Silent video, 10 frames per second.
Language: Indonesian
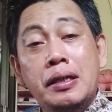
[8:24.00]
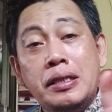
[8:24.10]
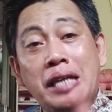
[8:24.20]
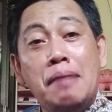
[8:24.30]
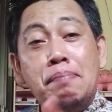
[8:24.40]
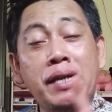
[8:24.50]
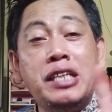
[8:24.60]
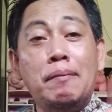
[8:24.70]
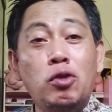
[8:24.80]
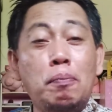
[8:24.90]
sampai
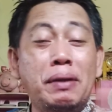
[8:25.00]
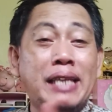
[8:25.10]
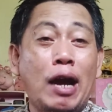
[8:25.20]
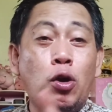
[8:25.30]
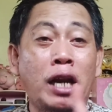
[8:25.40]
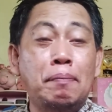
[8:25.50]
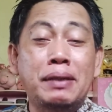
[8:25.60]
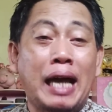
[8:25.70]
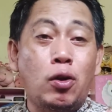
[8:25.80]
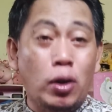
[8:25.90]
siap siapno
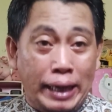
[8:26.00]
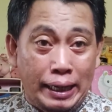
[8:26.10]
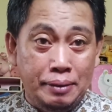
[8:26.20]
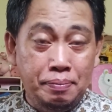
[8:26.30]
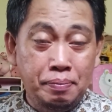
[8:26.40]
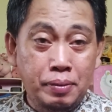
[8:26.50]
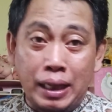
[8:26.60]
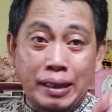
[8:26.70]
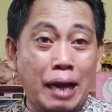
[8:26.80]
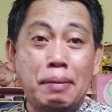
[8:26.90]
pitakonan-pitakonan
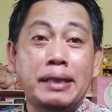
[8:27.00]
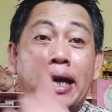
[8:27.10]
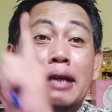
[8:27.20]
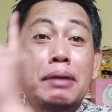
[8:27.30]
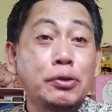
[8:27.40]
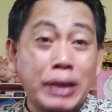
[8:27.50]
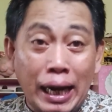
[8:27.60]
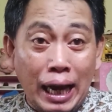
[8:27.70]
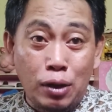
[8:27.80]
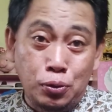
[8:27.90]
tentang materi minggu yang
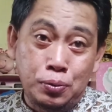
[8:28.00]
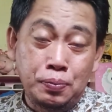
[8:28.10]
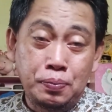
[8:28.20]
lalu.